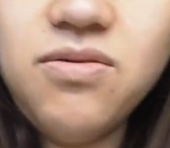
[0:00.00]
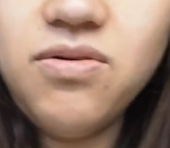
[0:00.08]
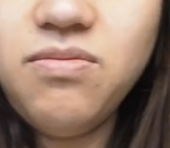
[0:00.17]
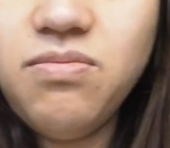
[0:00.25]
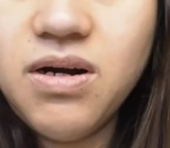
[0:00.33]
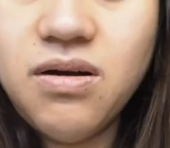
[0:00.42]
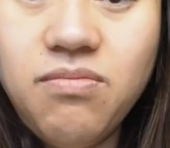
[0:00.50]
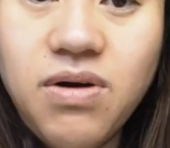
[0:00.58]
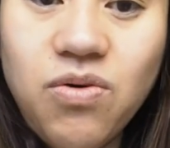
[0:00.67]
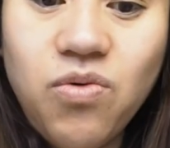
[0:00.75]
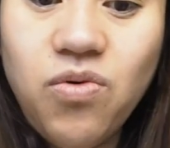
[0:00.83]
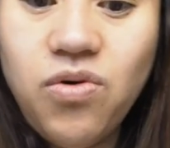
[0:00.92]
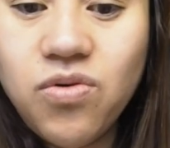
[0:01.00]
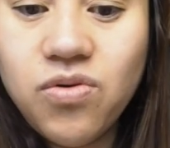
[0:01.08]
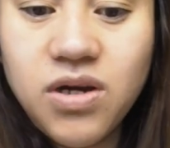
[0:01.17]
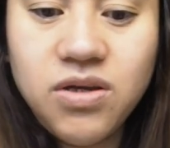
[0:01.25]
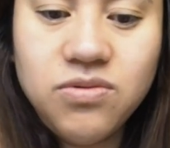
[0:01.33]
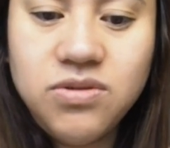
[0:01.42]
Uy, baka mahulog
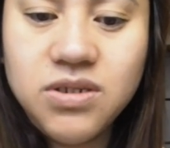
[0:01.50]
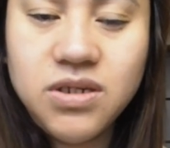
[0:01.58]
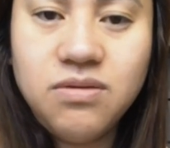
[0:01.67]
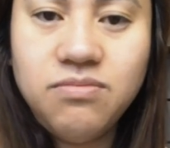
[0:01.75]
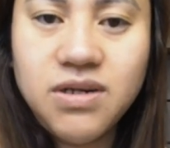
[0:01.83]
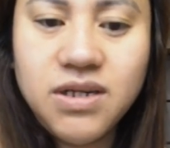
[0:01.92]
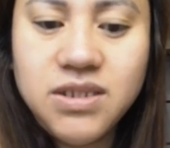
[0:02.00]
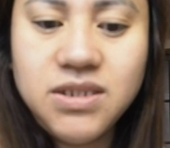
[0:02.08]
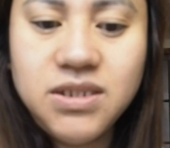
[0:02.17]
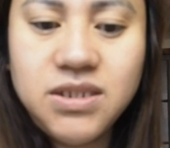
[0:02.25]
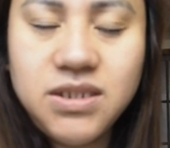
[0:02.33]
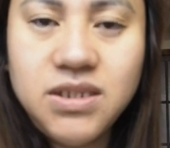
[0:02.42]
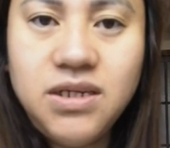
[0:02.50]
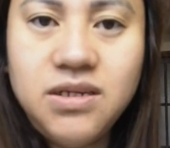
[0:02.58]
kayo dyan, mga sisi.